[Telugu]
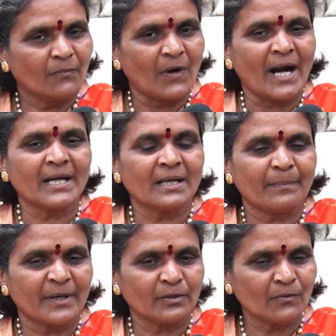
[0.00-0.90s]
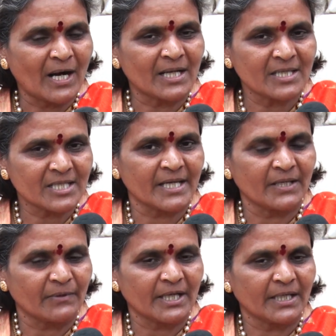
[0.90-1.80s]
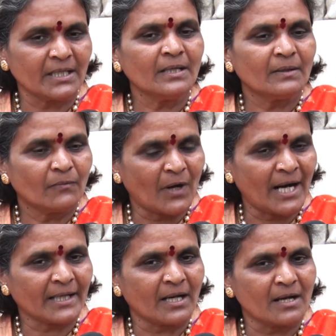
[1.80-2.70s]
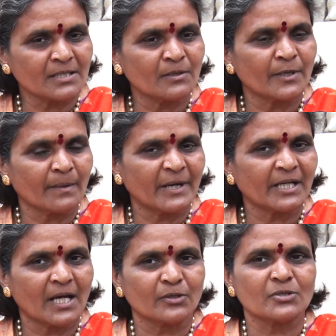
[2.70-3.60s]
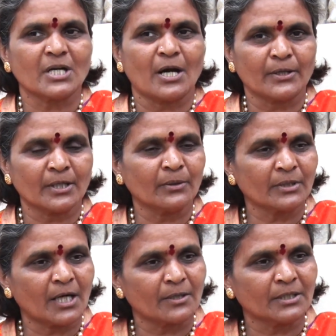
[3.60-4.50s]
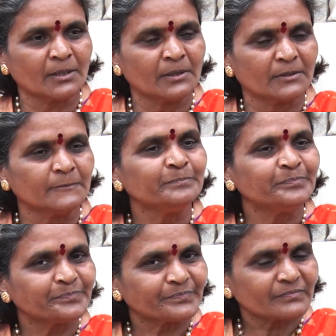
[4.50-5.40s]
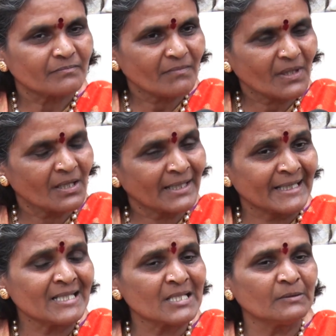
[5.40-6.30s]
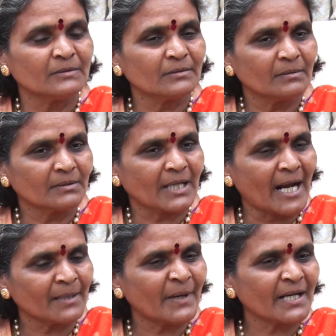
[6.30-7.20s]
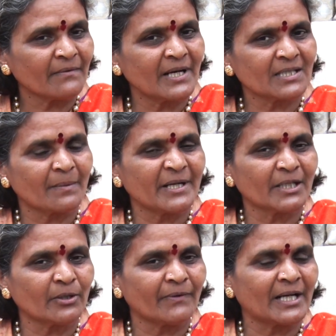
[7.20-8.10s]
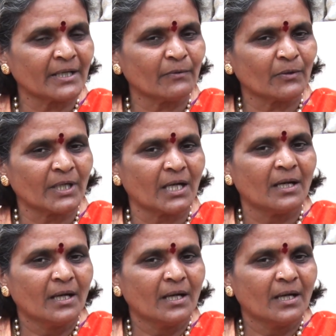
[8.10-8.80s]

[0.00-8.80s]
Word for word: వాళ్ళ పనులు వాళ్ళని చేయనివ్వరండి వాళ్ళకి ఆంక్షలు ఉండబట్టే ఆ రోజున అడుగడుగున అడ్డు తగులుతూ కనీసం కాలిబాటను వెళతామంటే కూడా వెళ్ళనివ్వకుండా